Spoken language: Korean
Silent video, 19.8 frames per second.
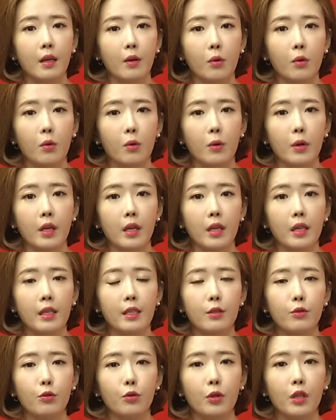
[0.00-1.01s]
대로
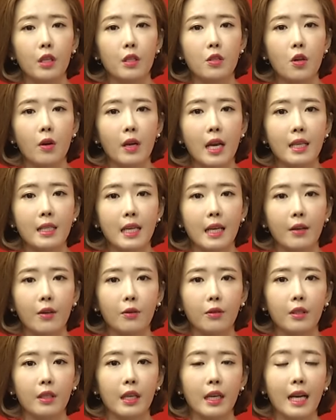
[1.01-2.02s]
일순위 청약
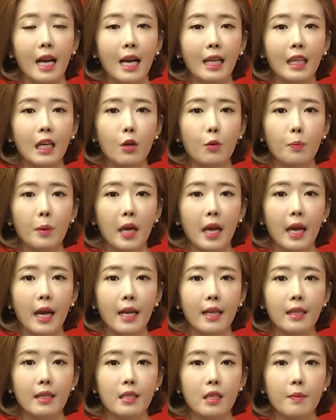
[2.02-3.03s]
자격 등을 까다롭게
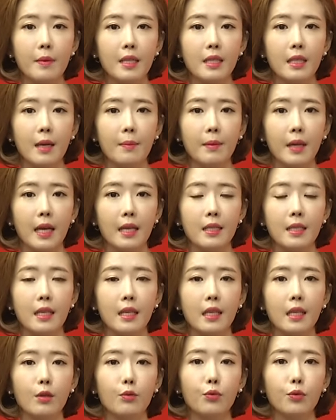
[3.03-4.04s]
한 11.3
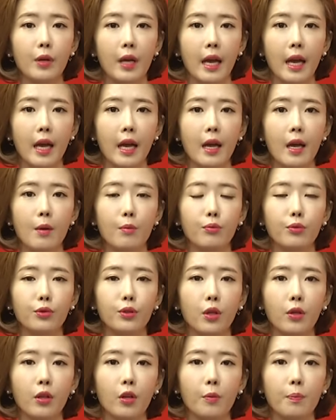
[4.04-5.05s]
대책 이후에
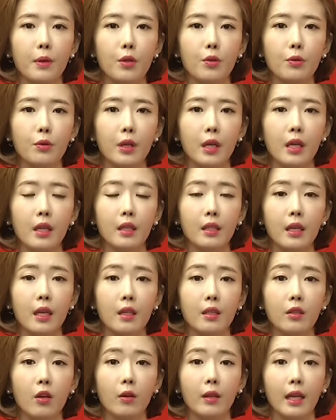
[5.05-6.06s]
부적격 비율이
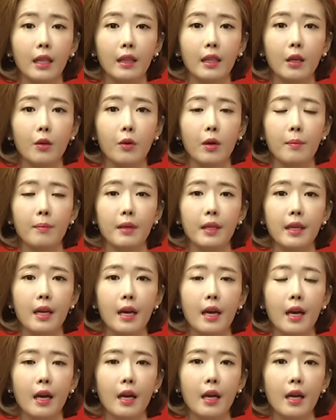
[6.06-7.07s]
크게 늘어났다고
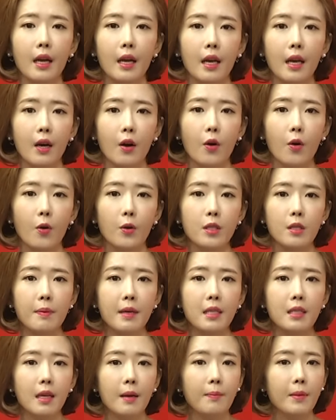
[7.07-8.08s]
합니다. 어,
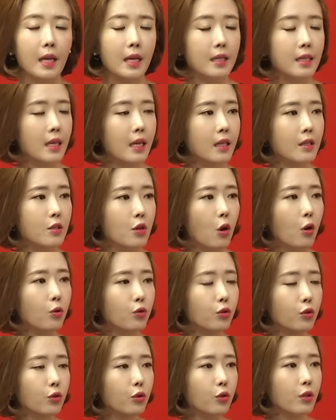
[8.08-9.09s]
113 대책
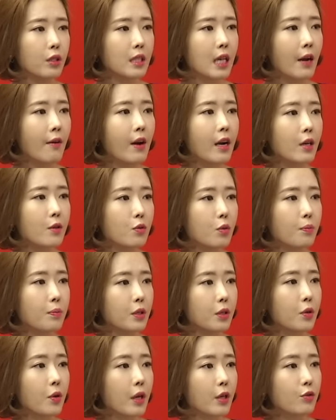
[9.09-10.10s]
전후 상황을 좀
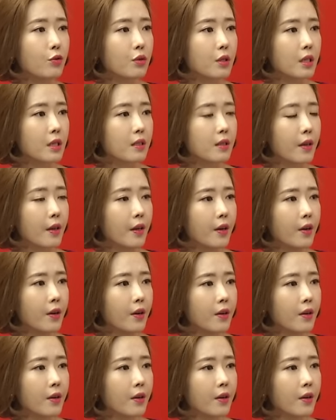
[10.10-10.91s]
비교해 주시겠어요?